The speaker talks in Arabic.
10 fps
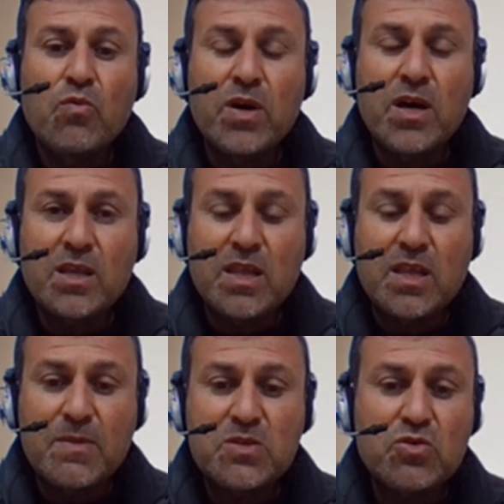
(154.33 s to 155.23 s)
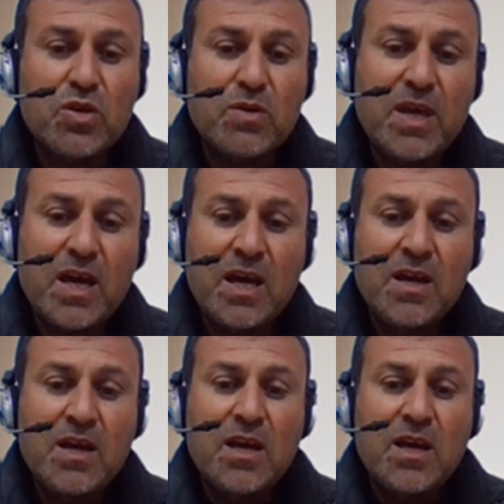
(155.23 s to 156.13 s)
والتمسك بها
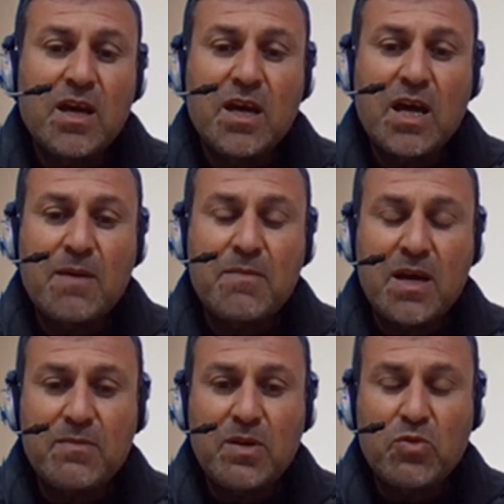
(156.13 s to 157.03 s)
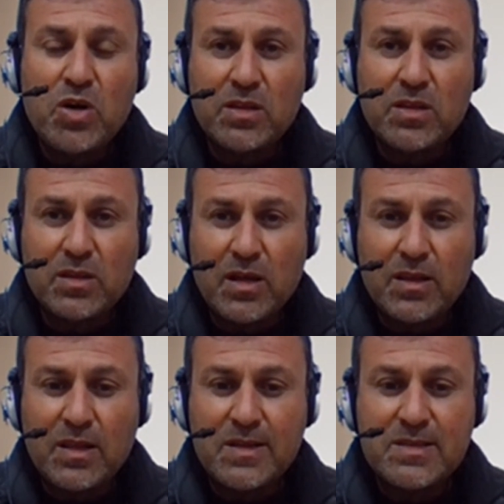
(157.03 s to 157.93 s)
آه، أمام
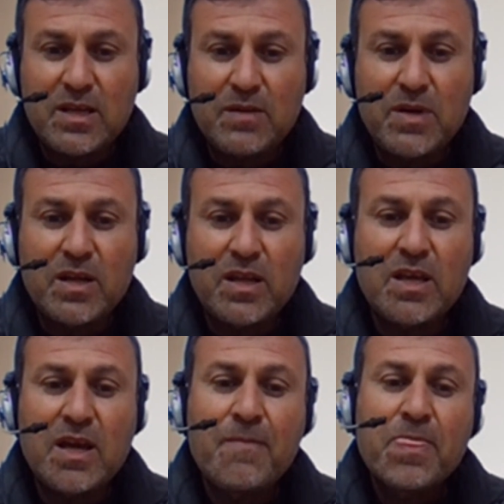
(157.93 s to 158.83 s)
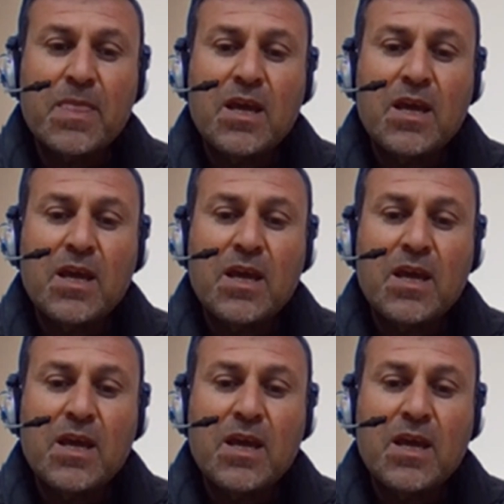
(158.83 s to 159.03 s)
المخططات الاستعمارية